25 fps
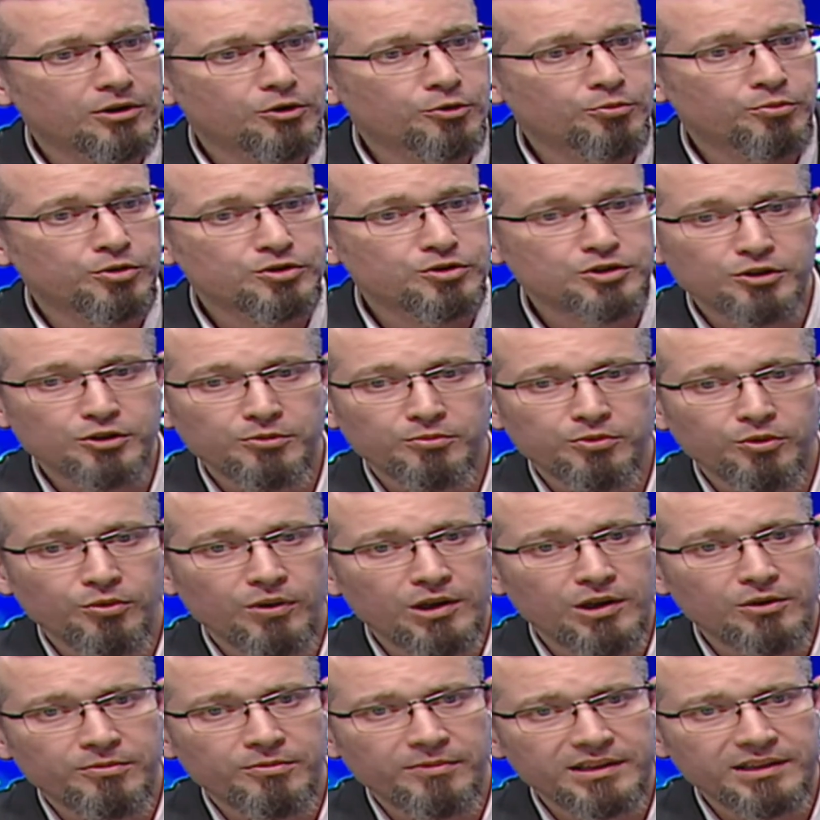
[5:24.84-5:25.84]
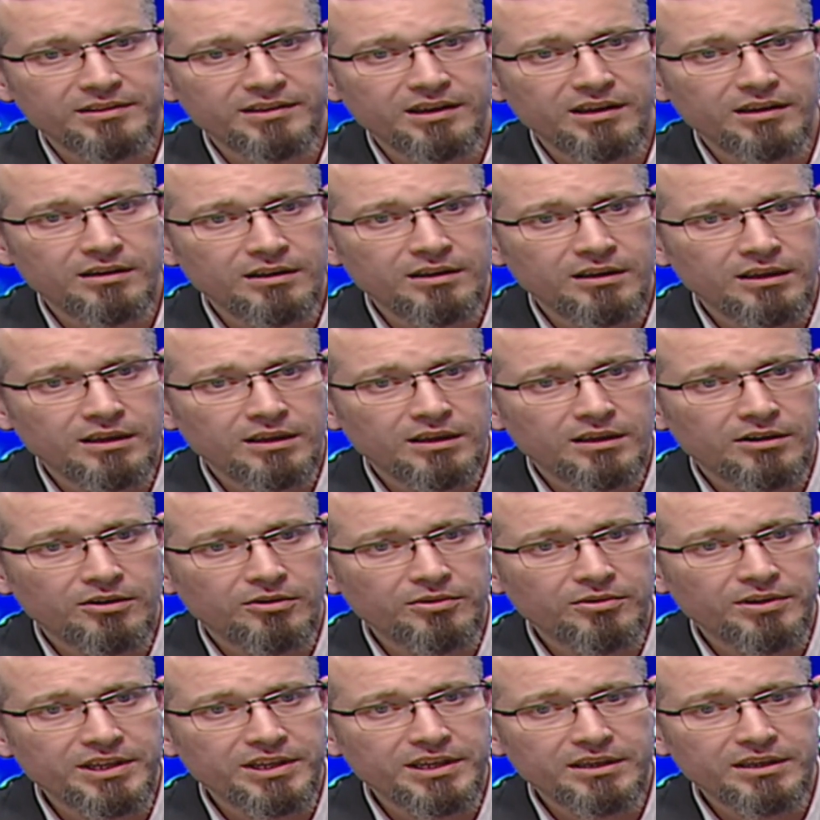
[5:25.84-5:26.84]
nos postes d'emploi le matin
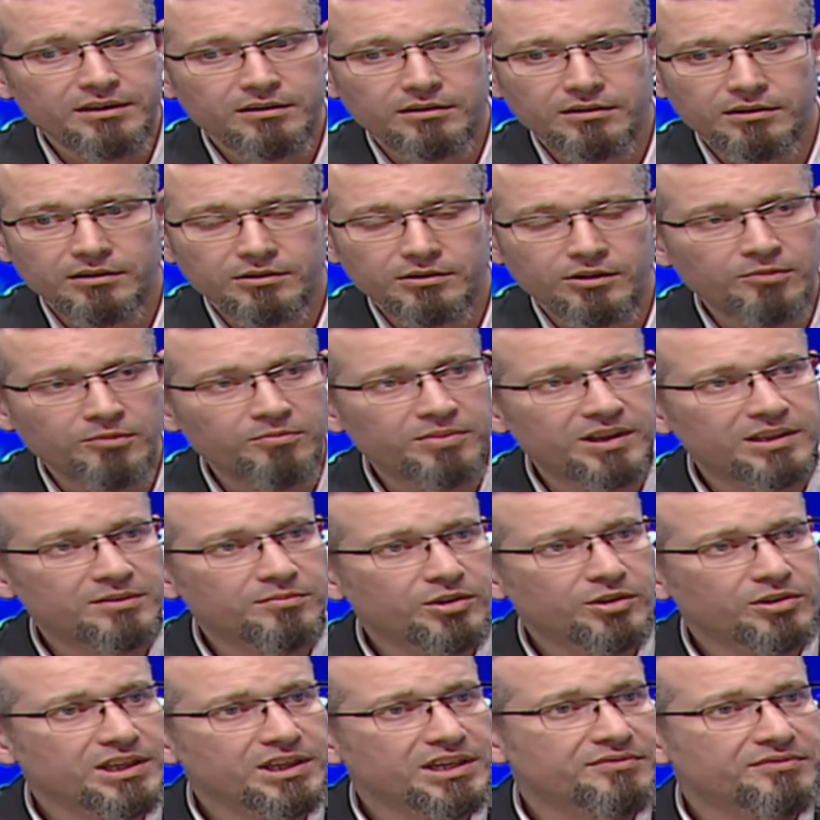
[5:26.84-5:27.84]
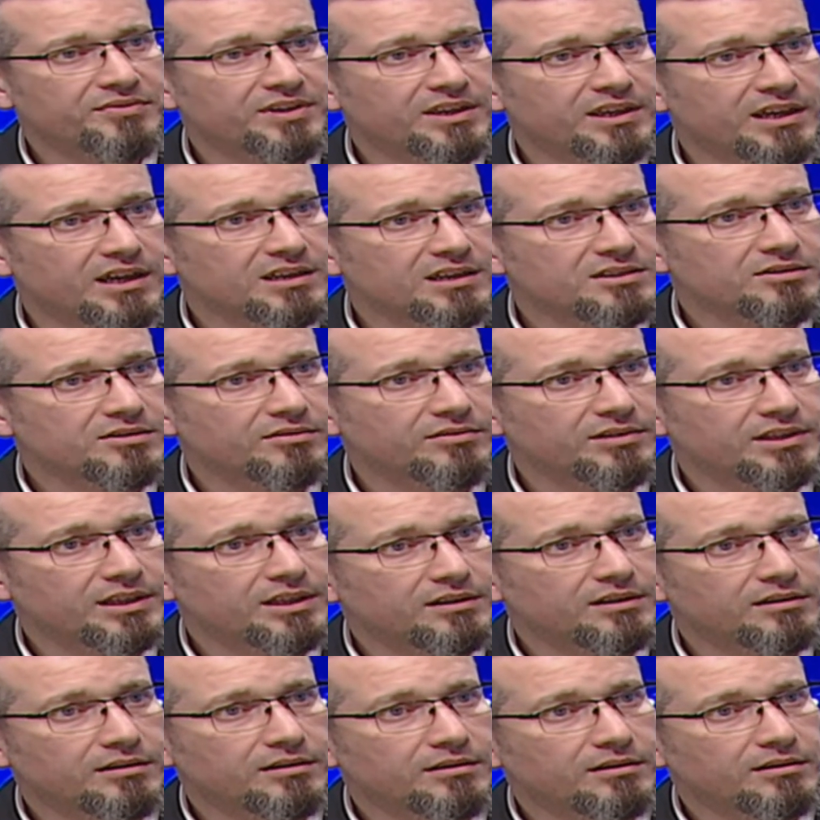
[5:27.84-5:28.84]
on est euh, complètement inefficace, on
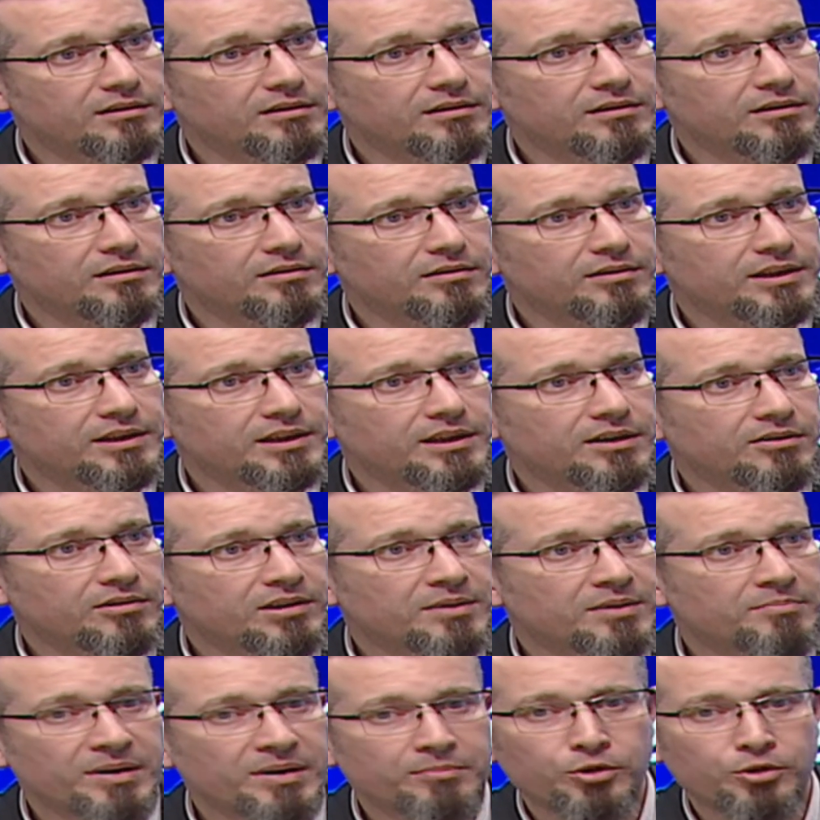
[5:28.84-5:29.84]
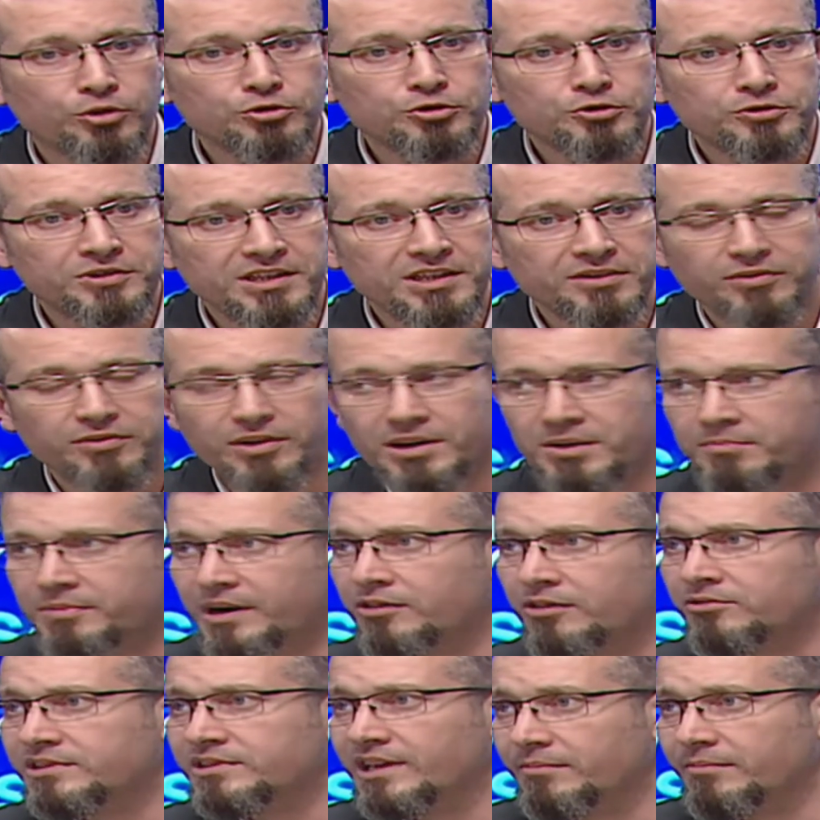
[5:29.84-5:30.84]
n'est euh, on est, on n'est pas productif, on n'est pas
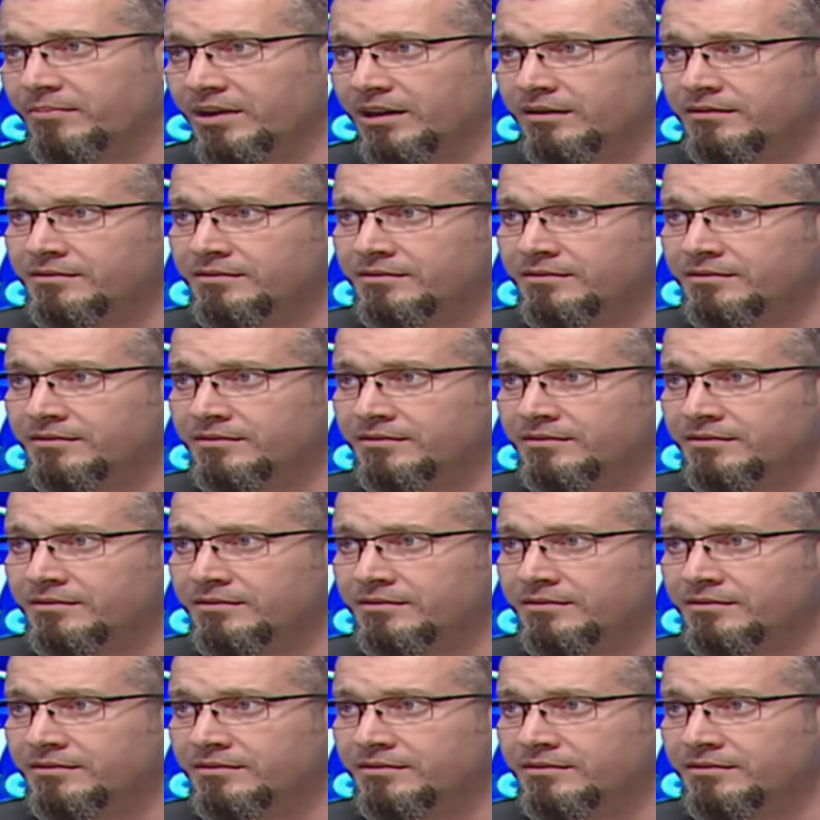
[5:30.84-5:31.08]
rentable.